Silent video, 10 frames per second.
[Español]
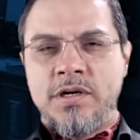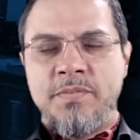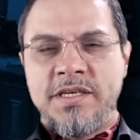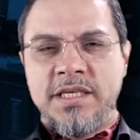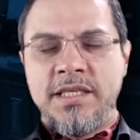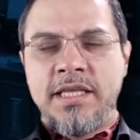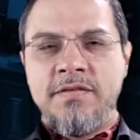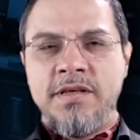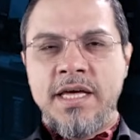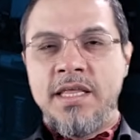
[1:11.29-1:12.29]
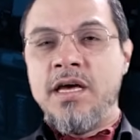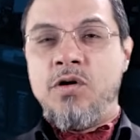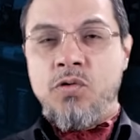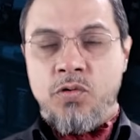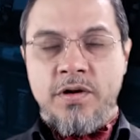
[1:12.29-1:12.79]
representatividad
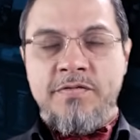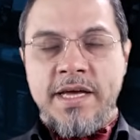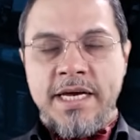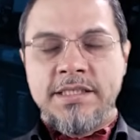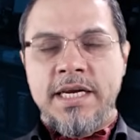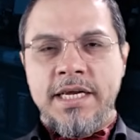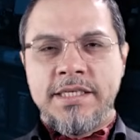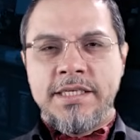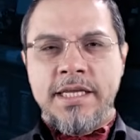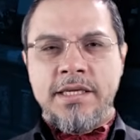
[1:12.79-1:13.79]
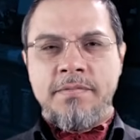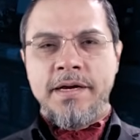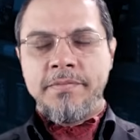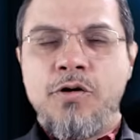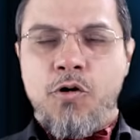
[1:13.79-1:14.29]
o eficacia legislativa.